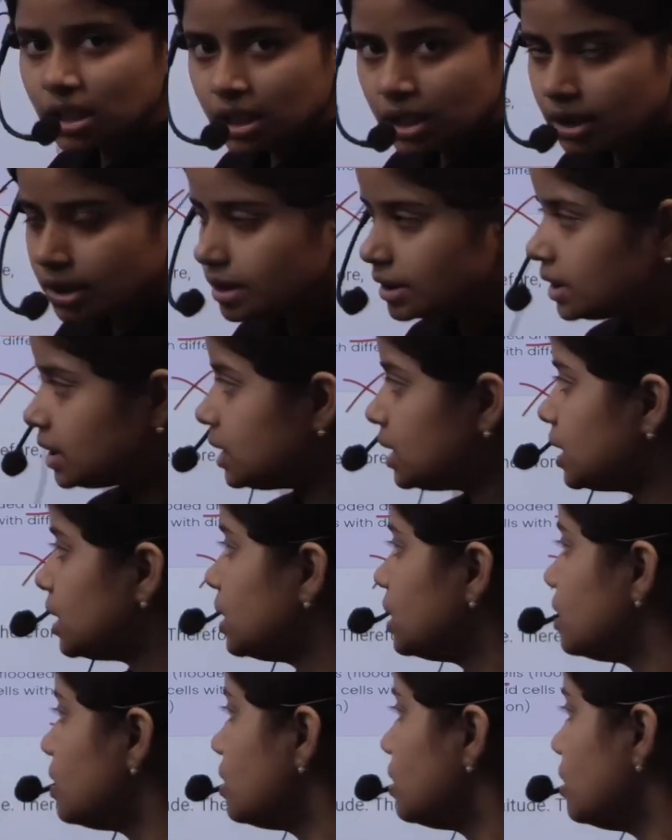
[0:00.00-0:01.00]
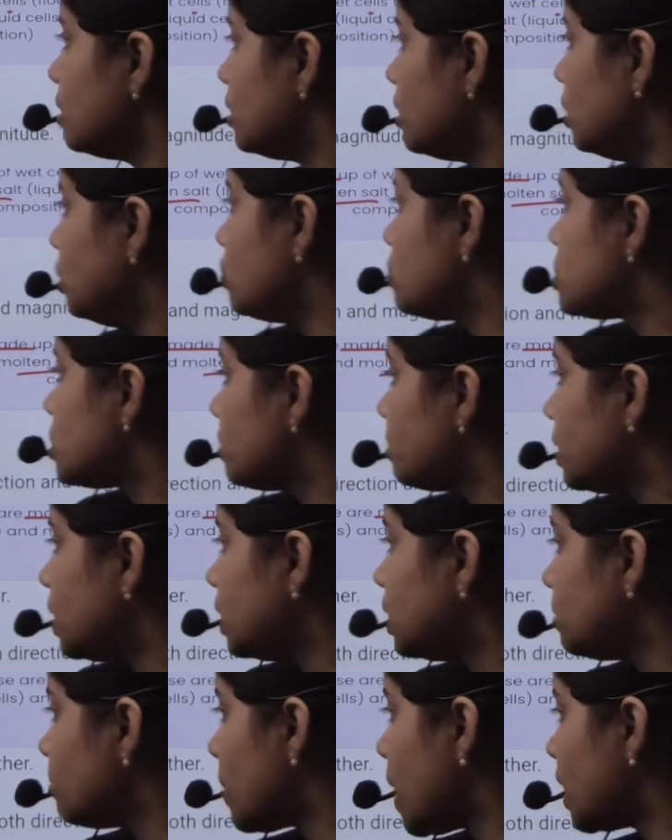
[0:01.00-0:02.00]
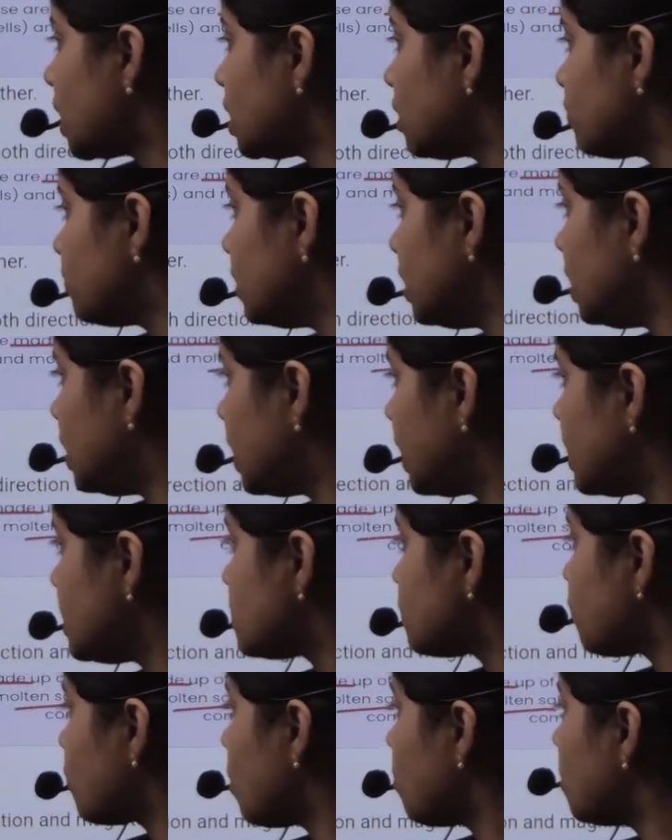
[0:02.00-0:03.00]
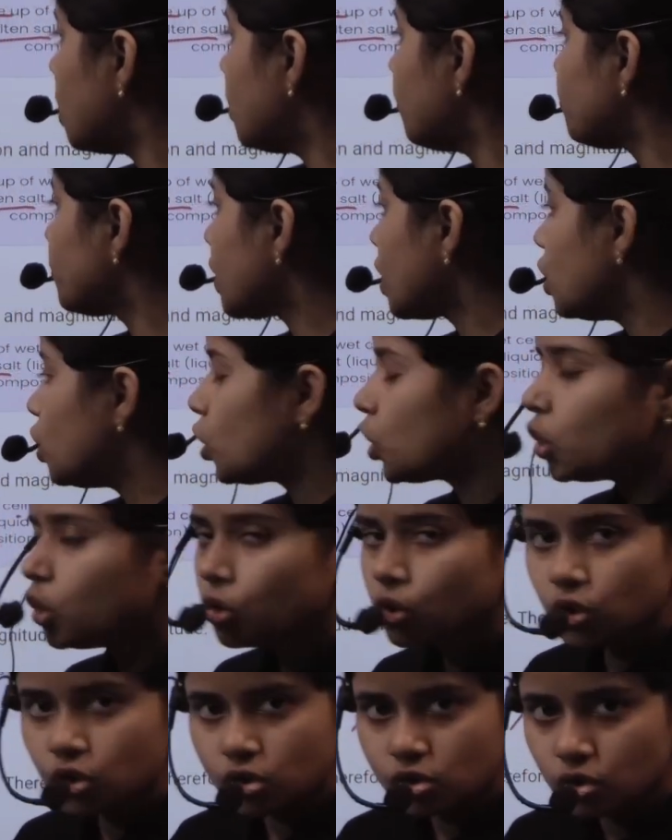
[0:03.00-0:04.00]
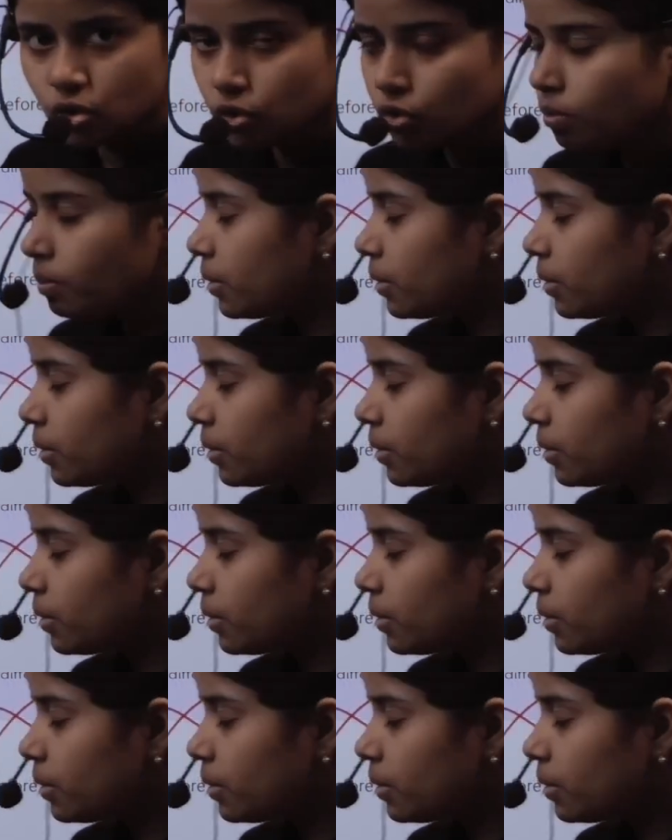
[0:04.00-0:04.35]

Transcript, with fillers: करती हैं दूसरी बात मैग्नेटिक फील्ड लाइंस फॉर्म अ क्लोज्ड लूप